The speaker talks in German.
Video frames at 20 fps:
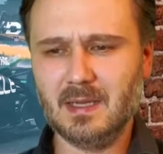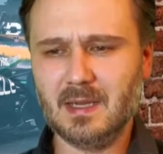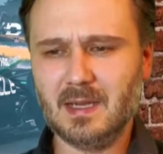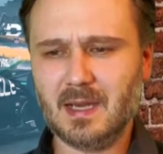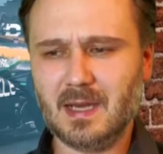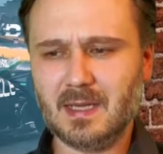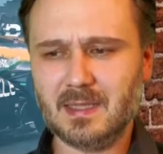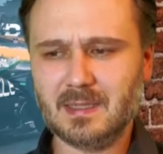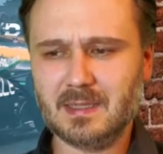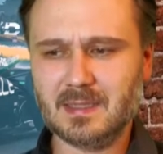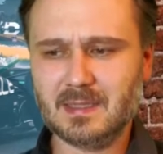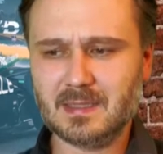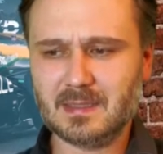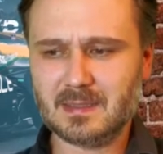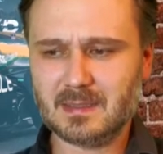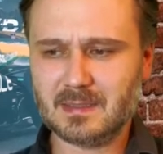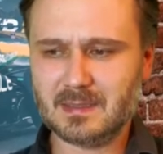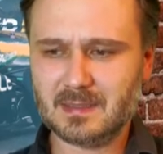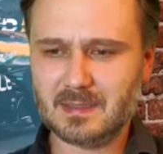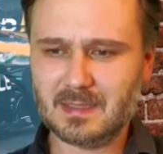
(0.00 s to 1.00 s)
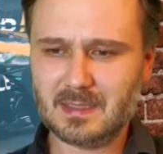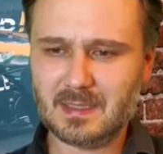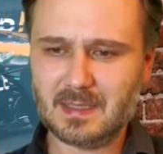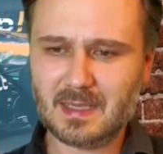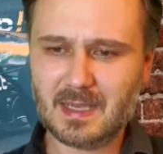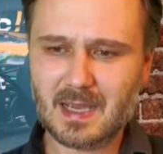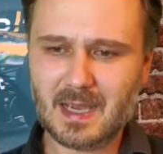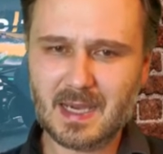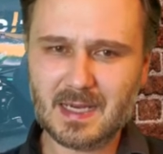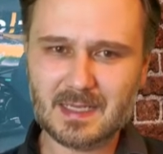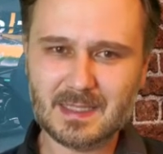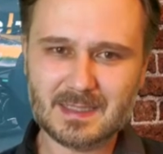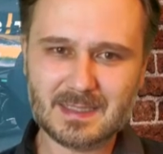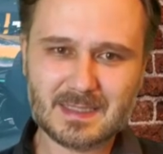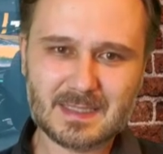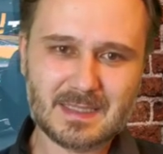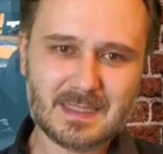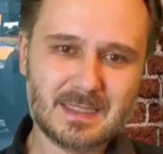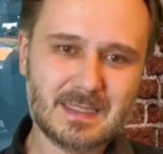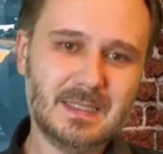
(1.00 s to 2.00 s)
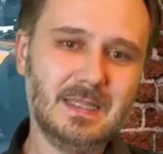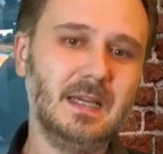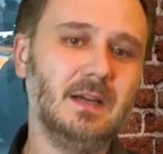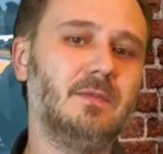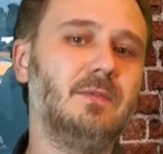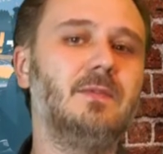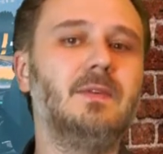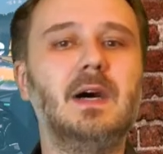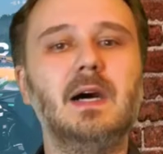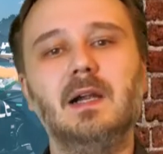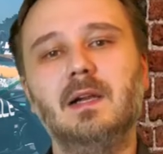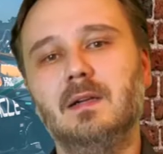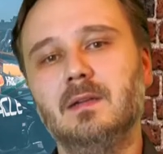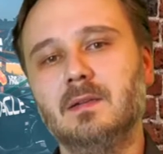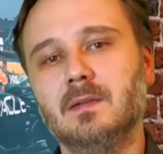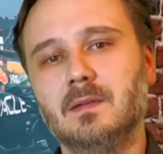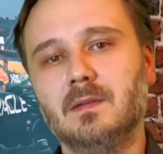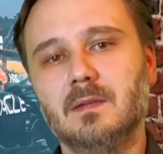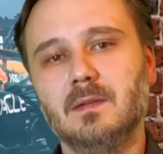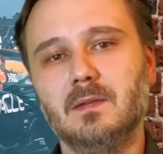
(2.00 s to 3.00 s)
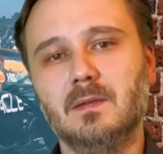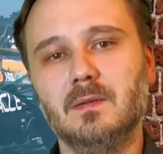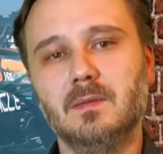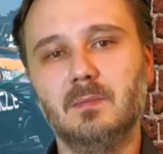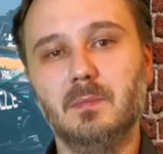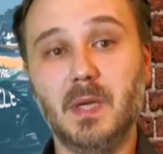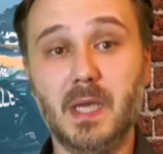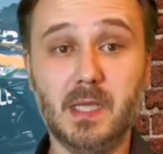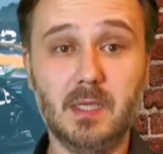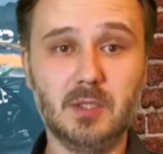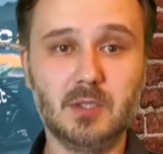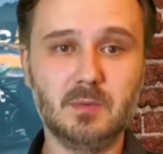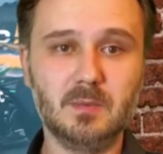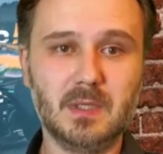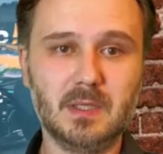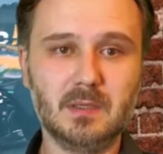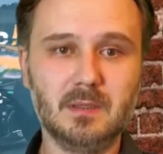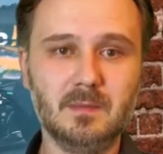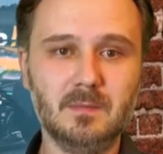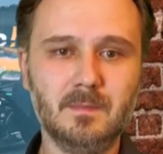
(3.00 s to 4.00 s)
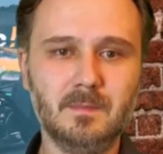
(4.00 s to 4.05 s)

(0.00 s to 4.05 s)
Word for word: hat einen sehr fahlen Beigeschmack.